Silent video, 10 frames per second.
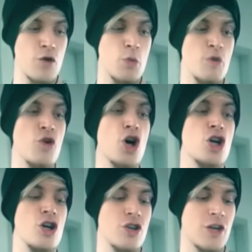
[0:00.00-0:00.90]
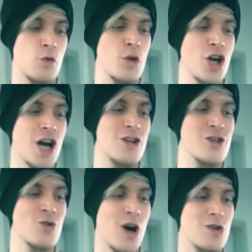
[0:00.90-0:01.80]
feel like this guy could like be my
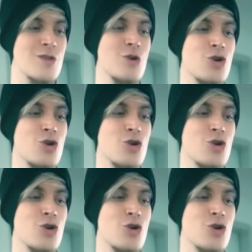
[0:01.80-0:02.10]
best friend